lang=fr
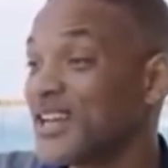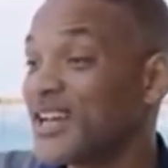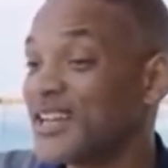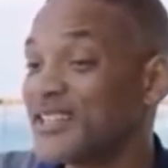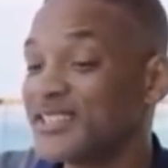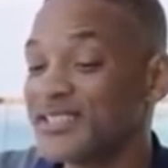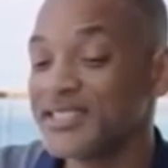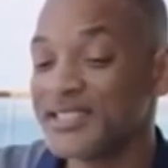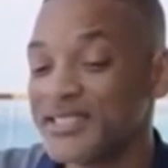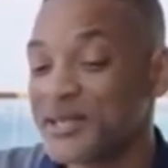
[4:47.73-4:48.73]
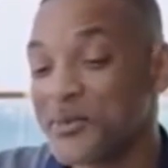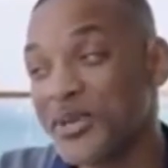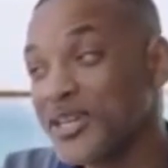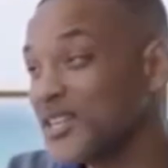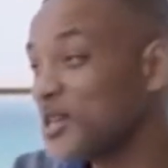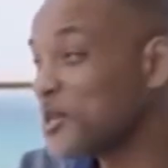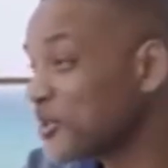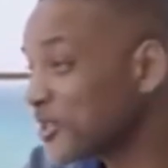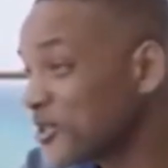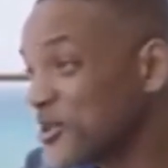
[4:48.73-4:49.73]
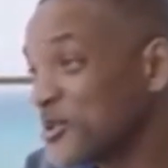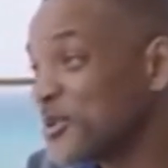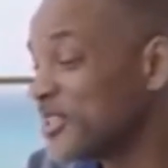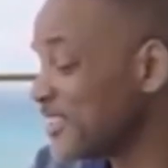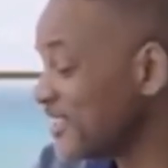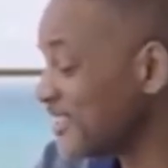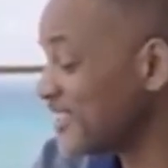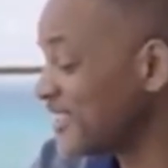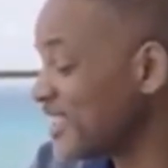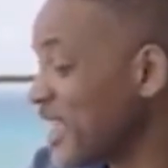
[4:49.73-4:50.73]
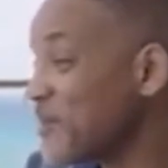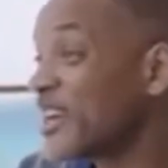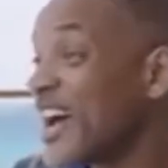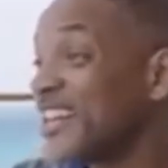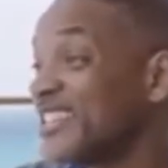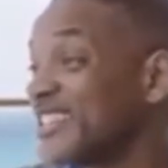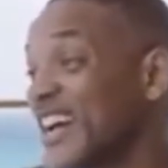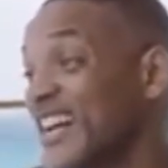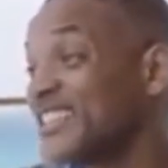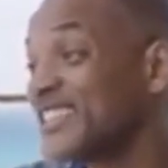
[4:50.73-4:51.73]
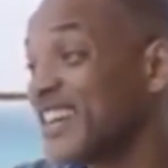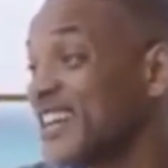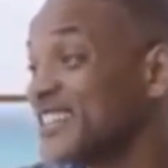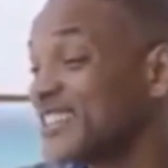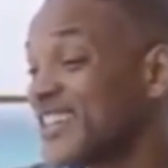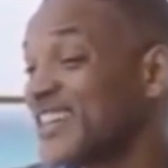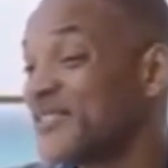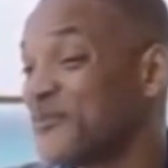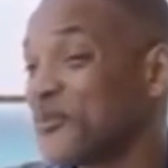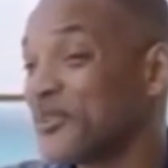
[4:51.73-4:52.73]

and you know, being here with you in the in the Cayman Islands, I gotta say, is uh,